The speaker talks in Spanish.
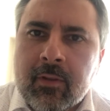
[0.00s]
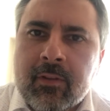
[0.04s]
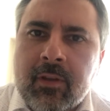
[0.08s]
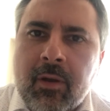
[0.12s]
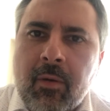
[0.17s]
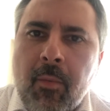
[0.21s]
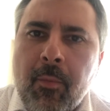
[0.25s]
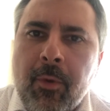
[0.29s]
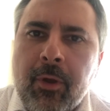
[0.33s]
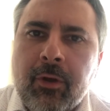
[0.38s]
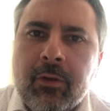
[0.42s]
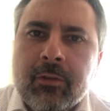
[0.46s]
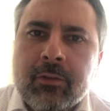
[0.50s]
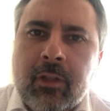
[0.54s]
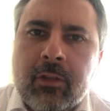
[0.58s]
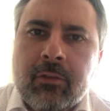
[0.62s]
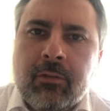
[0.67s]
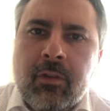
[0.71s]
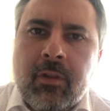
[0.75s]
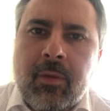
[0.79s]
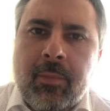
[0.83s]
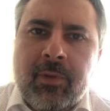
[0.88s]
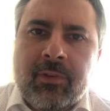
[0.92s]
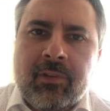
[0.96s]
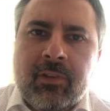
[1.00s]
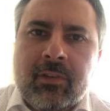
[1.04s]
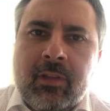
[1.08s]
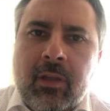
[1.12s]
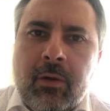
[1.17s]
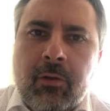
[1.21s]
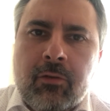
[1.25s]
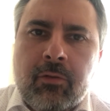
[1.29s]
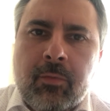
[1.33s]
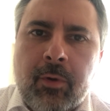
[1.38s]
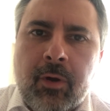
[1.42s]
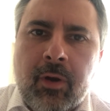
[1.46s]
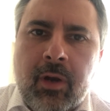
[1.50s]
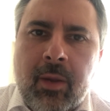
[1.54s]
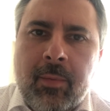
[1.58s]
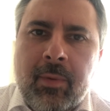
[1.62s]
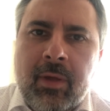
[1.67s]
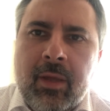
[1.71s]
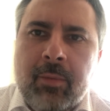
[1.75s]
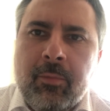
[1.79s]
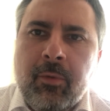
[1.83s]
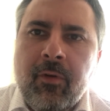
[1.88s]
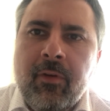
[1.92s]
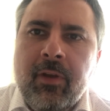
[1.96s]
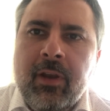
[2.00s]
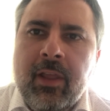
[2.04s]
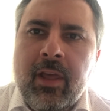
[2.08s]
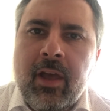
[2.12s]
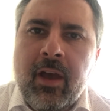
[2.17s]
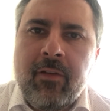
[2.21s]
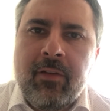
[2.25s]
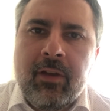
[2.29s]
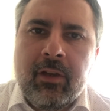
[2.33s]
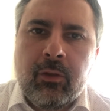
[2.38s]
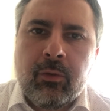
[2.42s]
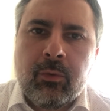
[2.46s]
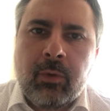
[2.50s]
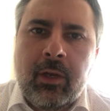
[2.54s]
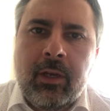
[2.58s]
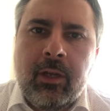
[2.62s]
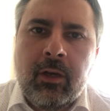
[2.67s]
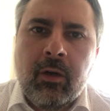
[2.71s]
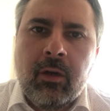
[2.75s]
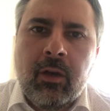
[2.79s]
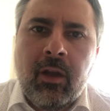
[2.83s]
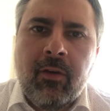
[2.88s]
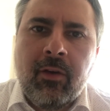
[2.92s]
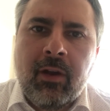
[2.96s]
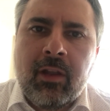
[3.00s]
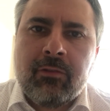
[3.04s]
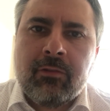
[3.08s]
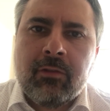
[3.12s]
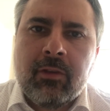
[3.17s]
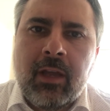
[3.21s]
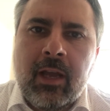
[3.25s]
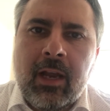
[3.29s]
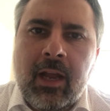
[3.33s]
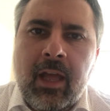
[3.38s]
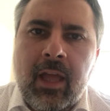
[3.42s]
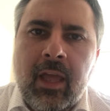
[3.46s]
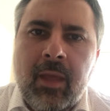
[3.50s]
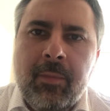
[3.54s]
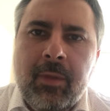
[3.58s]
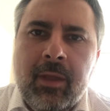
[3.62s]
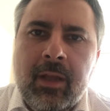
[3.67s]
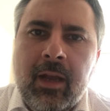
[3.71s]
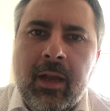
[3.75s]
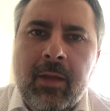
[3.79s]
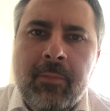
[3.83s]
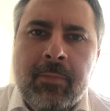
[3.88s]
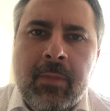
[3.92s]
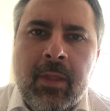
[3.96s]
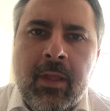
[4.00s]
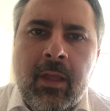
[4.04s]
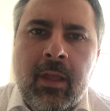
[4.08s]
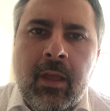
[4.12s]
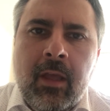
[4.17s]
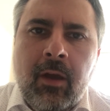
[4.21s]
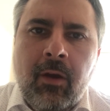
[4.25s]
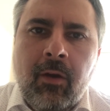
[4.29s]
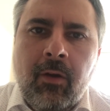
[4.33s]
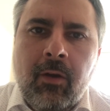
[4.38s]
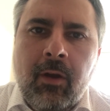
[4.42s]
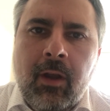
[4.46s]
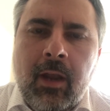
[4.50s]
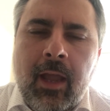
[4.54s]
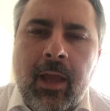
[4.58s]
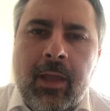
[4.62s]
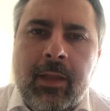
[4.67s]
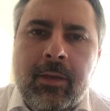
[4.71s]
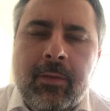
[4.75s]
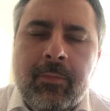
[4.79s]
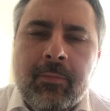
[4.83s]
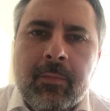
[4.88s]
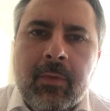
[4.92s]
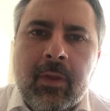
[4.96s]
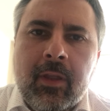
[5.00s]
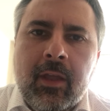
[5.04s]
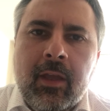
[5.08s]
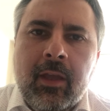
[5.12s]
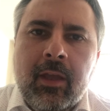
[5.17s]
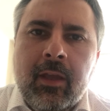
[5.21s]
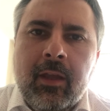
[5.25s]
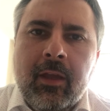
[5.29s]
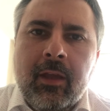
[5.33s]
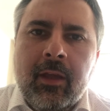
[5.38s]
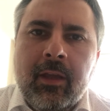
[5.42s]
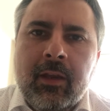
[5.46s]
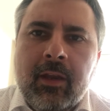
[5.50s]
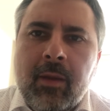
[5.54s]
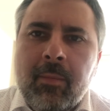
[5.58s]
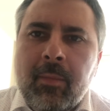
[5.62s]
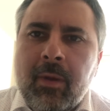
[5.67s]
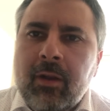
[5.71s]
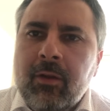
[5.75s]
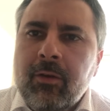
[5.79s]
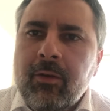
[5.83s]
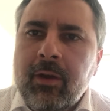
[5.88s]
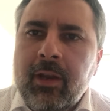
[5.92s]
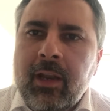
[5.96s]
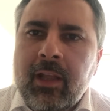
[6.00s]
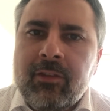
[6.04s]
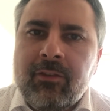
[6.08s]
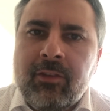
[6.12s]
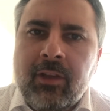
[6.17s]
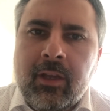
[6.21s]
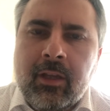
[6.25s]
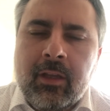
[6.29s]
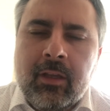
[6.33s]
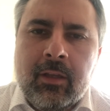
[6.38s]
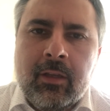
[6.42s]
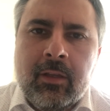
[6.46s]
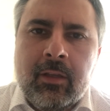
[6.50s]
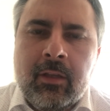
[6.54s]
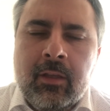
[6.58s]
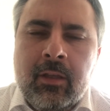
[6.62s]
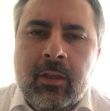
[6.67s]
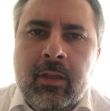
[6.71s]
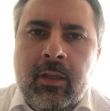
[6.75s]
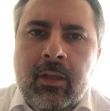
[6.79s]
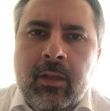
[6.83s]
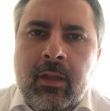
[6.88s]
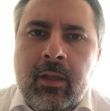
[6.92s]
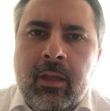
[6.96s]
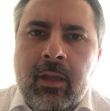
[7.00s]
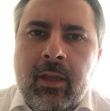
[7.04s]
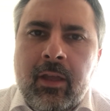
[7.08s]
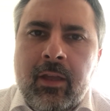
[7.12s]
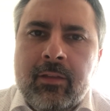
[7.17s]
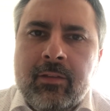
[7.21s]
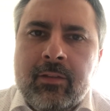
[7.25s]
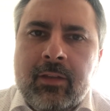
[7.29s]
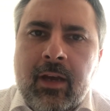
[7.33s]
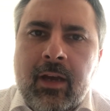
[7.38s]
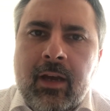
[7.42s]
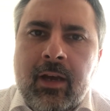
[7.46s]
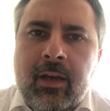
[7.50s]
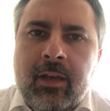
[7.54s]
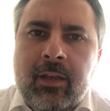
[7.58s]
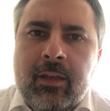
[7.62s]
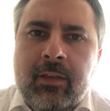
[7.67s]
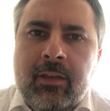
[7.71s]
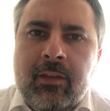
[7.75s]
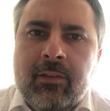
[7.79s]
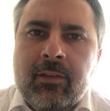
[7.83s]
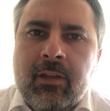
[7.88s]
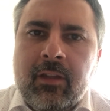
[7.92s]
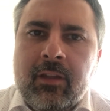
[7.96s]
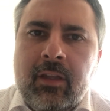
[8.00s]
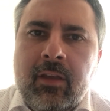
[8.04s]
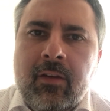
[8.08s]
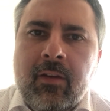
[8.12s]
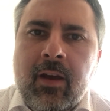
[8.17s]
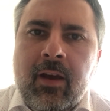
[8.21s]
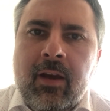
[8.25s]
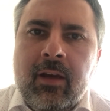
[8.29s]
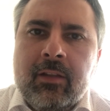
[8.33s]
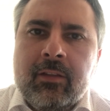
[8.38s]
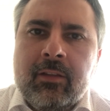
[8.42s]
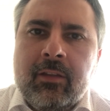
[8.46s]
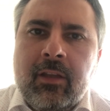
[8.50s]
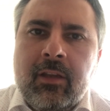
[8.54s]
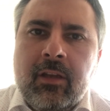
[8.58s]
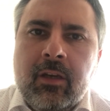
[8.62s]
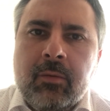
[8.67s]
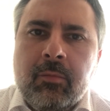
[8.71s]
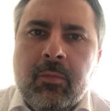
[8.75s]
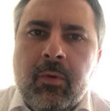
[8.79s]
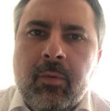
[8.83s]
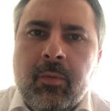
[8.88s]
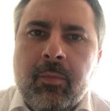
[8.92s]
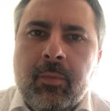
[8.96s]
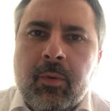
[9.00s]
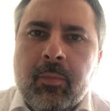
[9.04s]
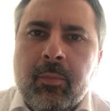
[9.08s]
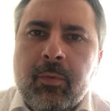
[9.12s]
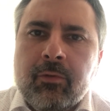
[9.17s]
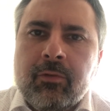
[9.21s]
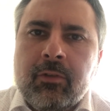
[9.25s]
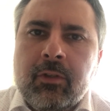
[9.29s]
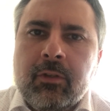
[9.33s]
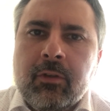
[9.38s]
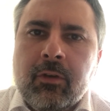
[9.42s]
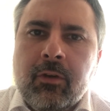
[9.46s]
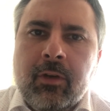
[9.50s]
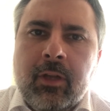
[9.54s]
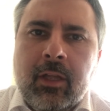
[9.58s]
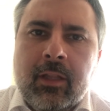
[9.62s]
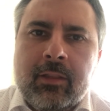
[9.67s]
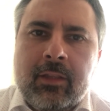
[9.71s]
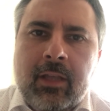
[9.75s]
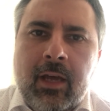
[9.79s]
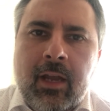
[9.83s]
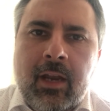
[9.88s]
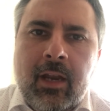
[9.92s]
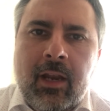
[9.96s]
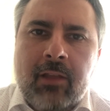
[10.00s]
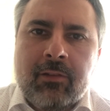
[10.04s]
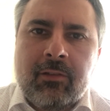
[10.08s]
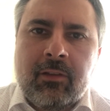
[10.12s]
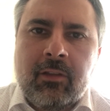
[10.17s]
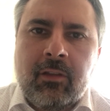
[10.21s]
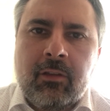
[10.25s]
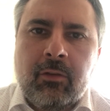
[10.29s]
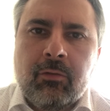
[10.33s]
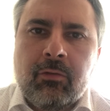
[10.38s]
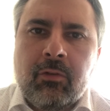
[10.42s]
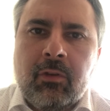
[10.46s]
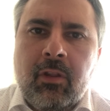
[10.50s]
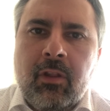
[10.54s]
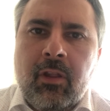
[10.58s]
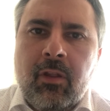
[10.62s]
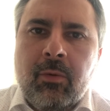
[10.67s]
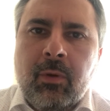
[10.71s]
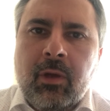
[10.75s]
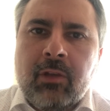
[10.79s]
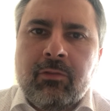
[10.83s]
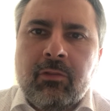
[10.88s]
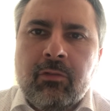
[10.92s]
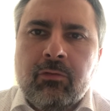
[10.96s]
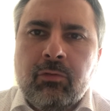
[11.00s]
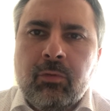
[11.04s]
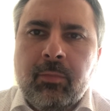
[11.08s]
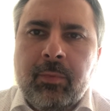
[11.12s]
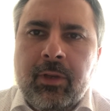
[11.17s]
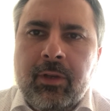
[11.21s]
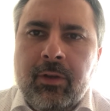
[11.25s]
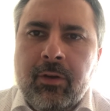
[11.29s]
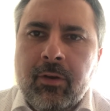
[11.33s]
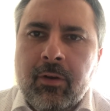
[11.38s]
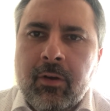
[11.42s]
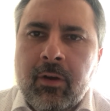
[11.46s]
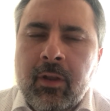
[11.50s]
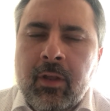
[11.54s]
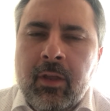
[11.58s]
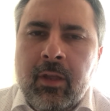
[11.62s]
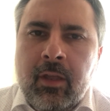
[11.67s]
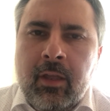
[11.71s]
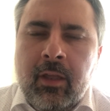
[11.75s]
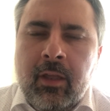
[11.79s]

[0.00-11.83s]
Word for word: Estamos muy contentos de presentar nuestro programa de movilidad virtual y colaboración académica online eh, en el marco de la CHEC. Esta iniciativa tiene como propósito conectar a las instituciones de educación superior